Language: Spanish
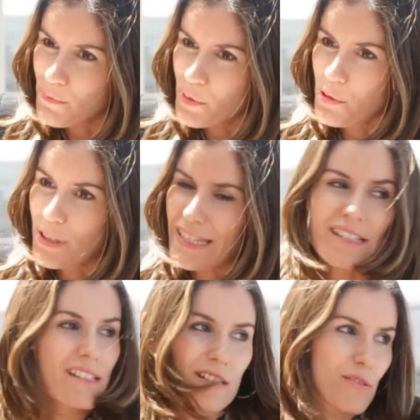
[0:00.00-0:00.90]
por lo que
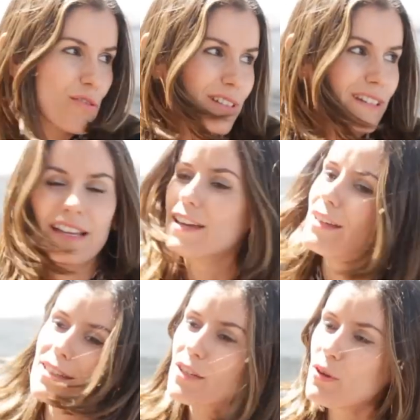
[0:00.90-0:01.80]
en esa zona, en la
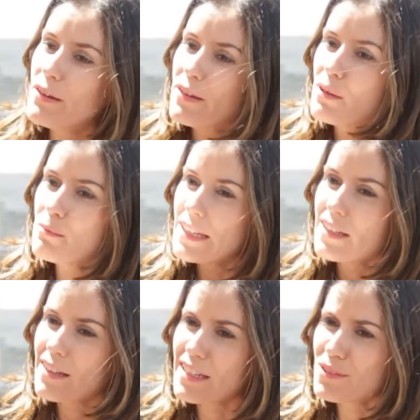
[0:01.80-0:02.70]
Jeria, no habían viñas.